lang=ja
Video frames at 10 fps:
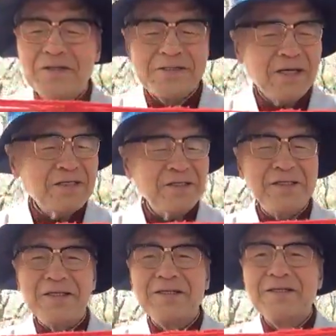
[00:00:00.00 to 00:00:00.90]
でさっき
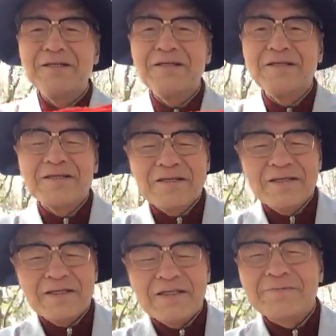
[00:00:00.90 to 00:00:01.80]
言
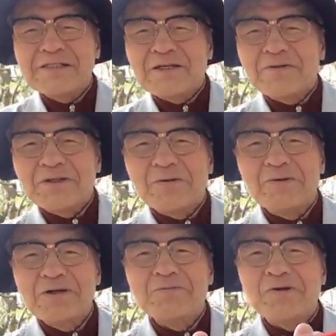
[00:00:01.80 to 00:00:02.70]
いましたように
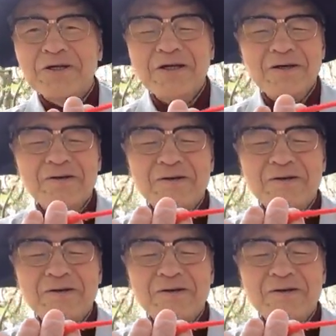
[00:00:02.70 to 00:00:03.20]
この紐をね